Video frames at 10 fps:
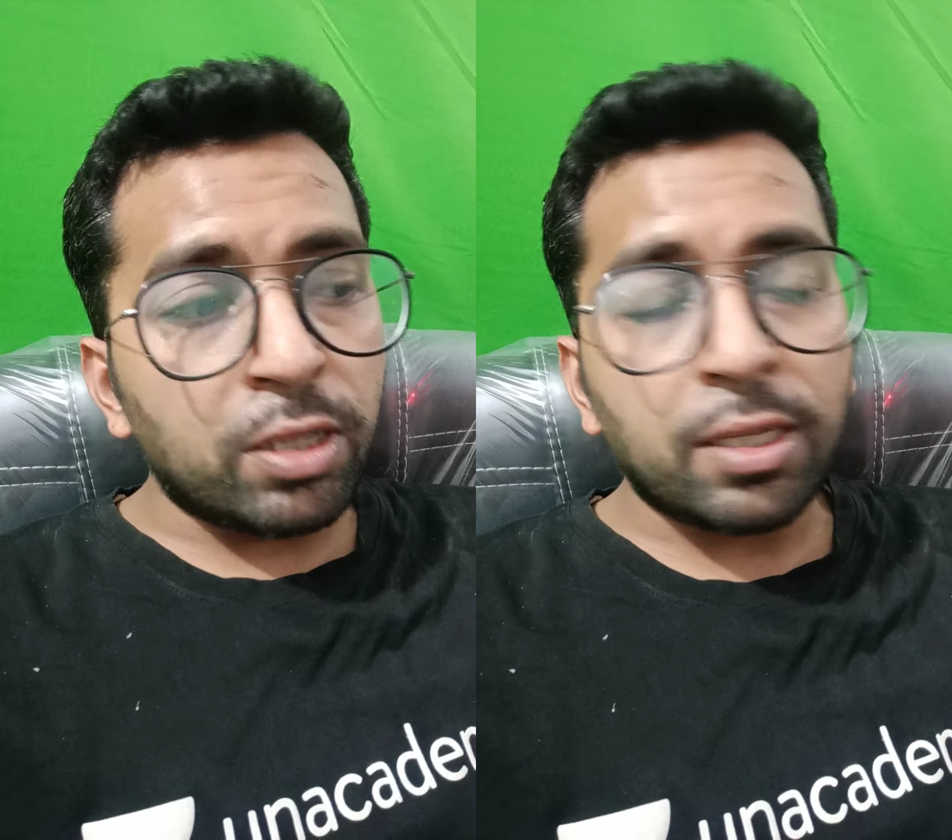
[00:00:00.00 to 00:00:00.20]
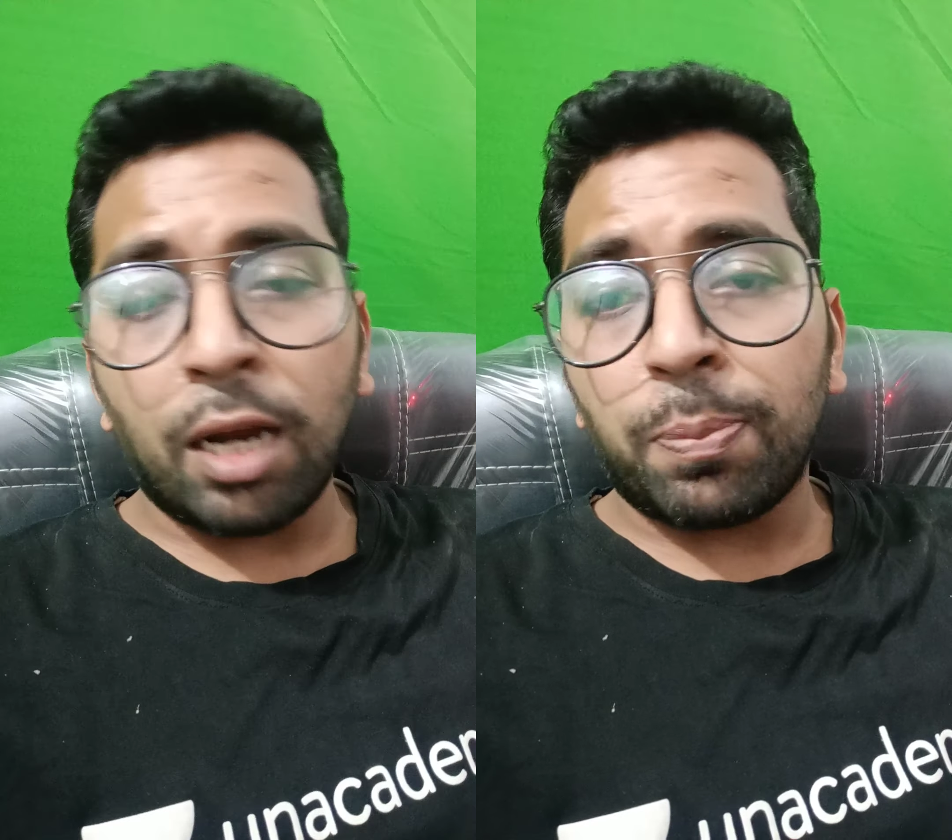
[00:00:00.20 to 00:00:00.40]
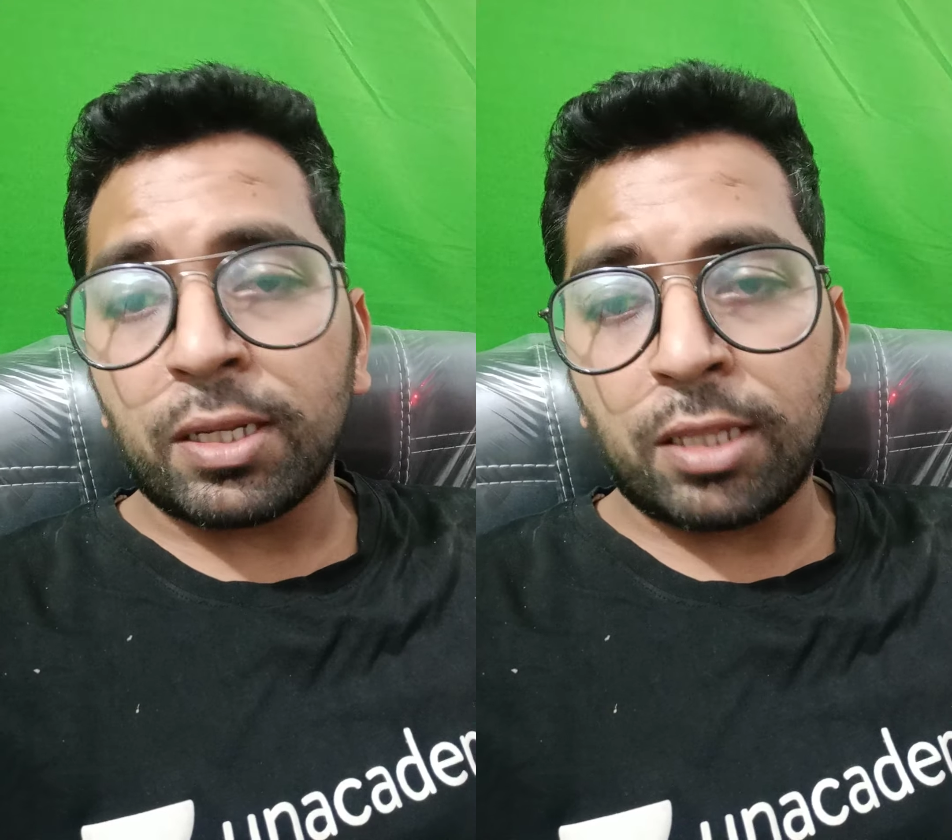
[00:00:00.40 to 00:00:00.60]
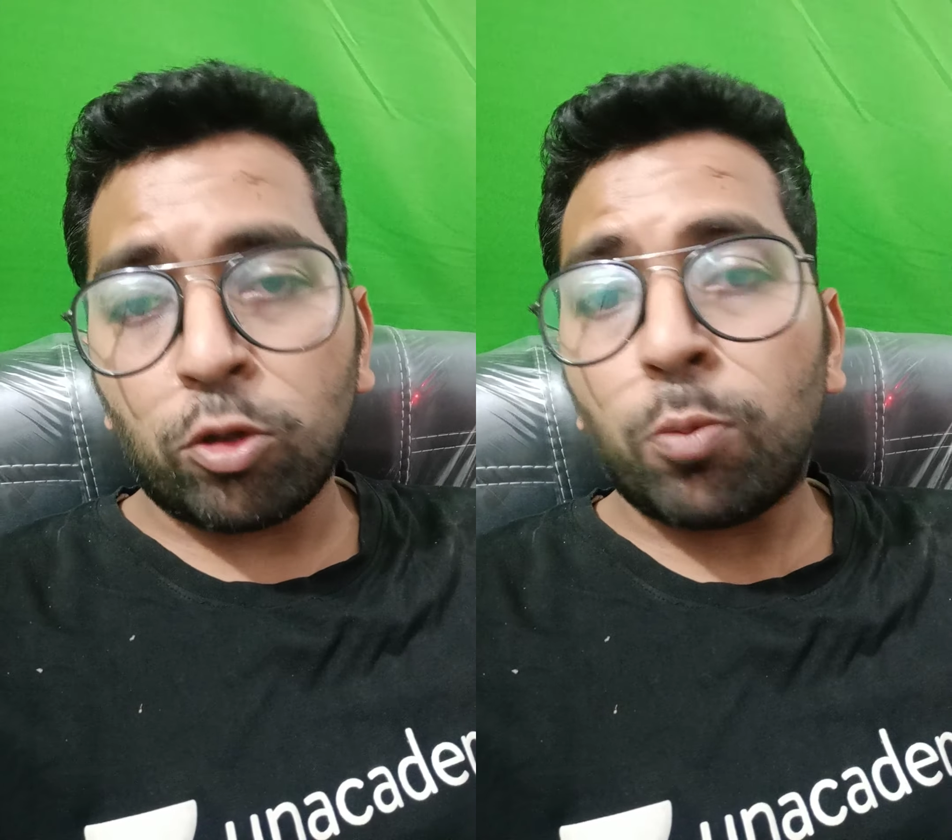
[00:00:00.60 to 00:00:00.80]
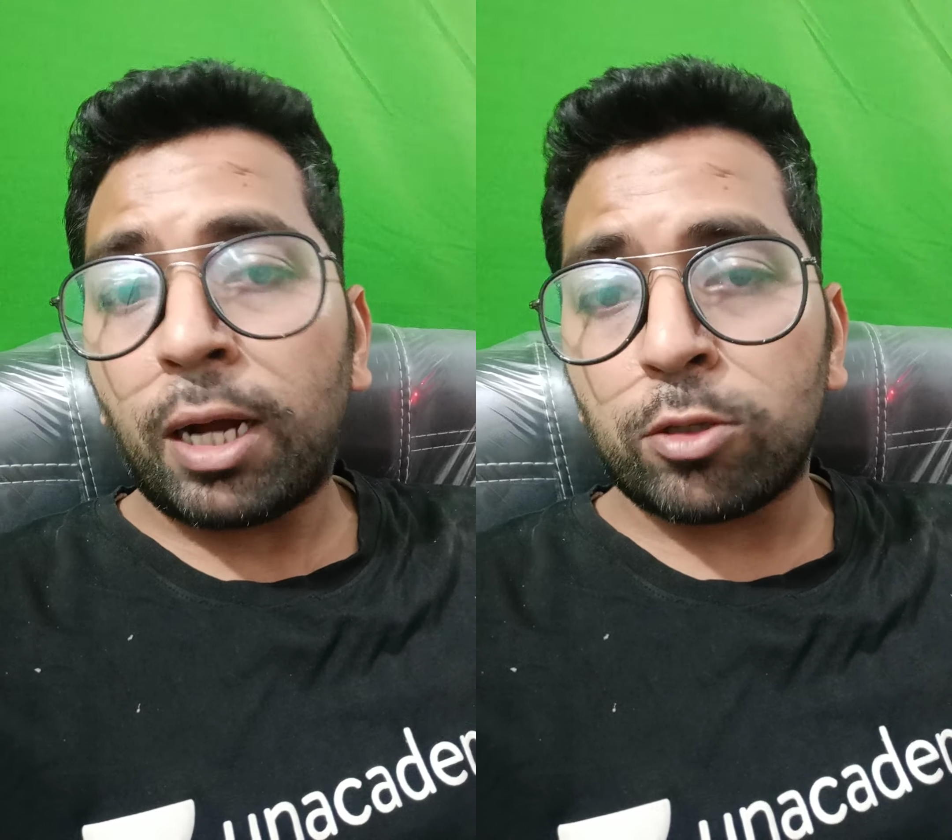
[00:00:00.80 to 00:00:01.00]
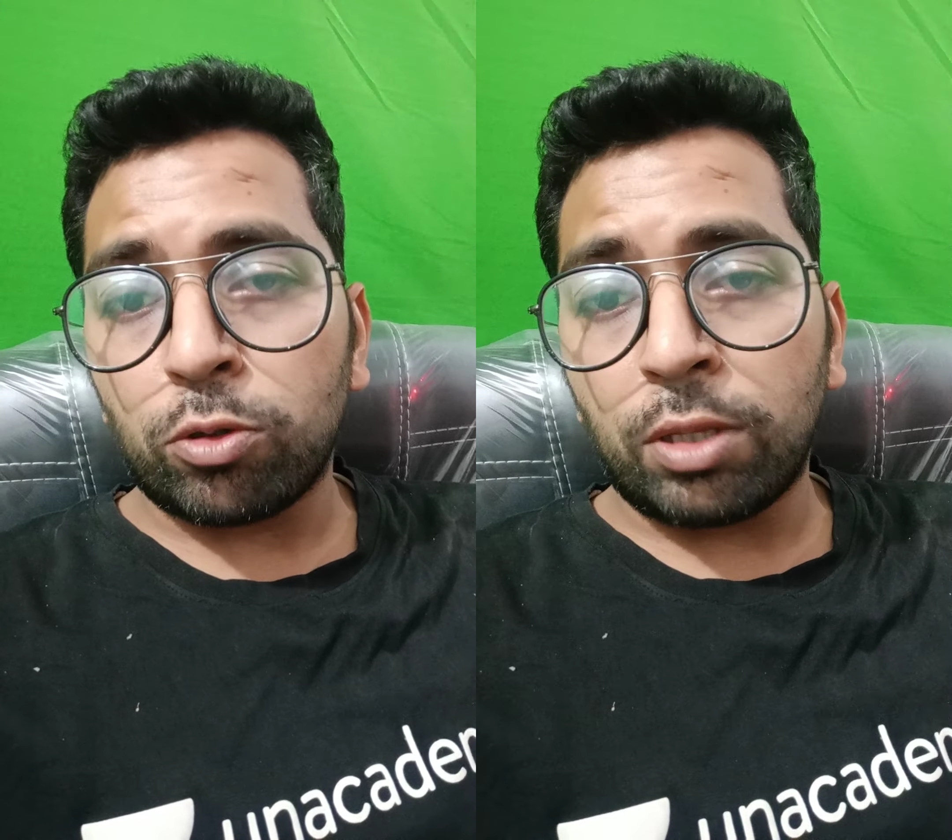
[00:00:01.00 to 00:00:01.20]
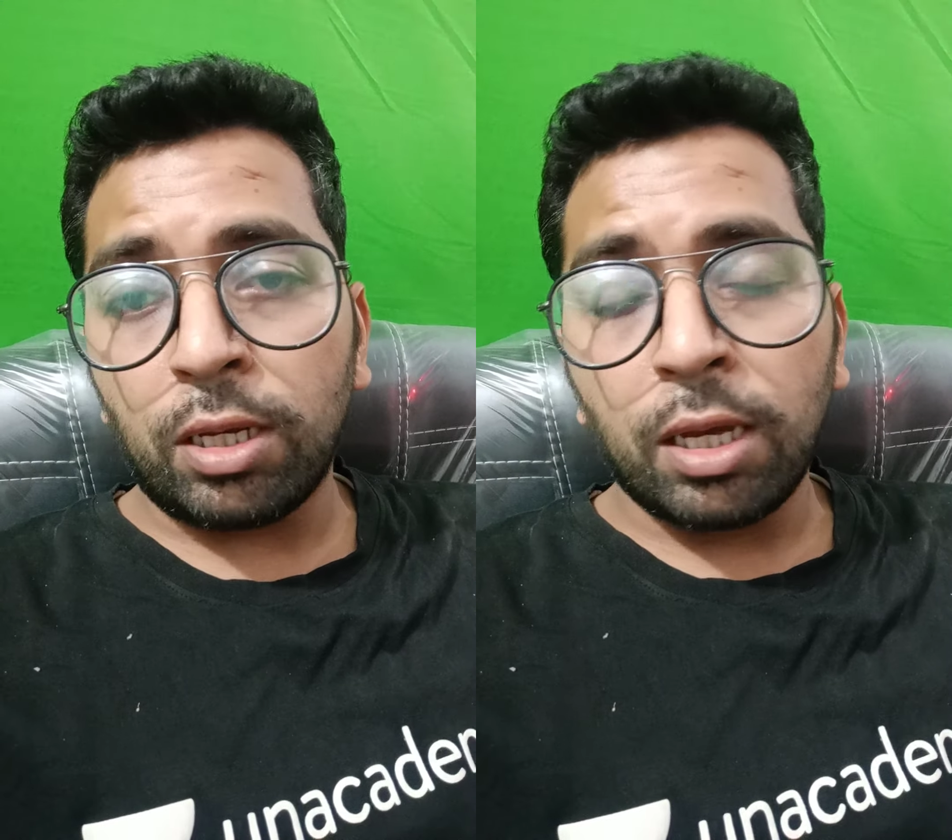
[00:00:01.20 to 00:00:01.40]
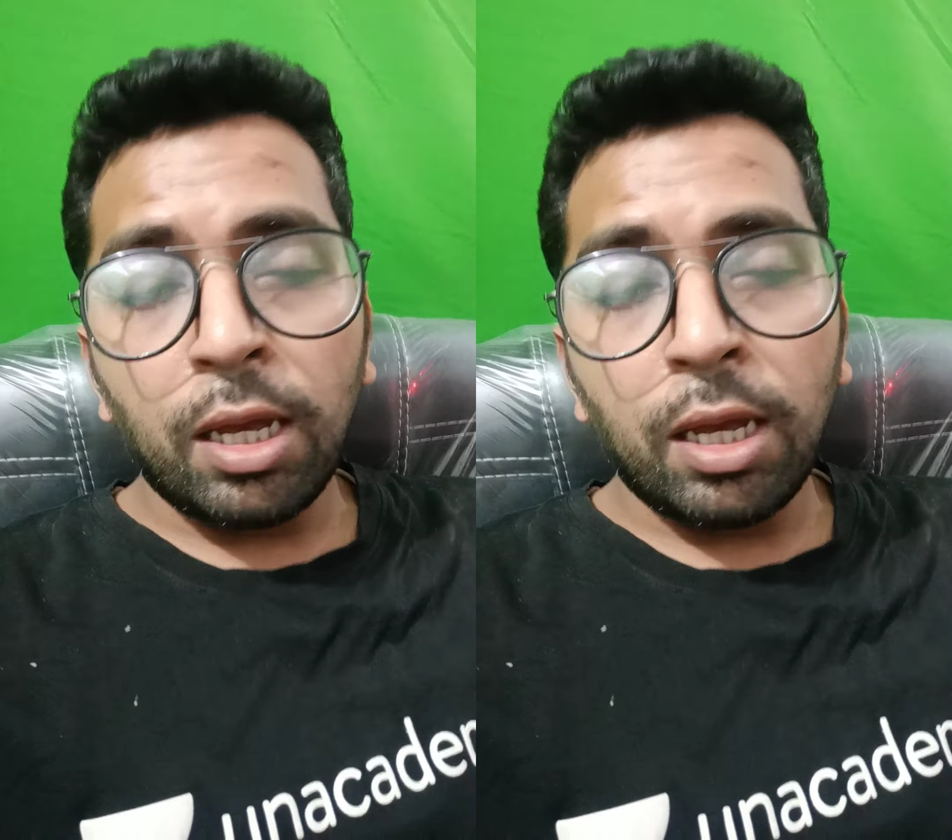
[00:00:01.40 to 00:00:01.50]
साल पढ़ते तो बात होती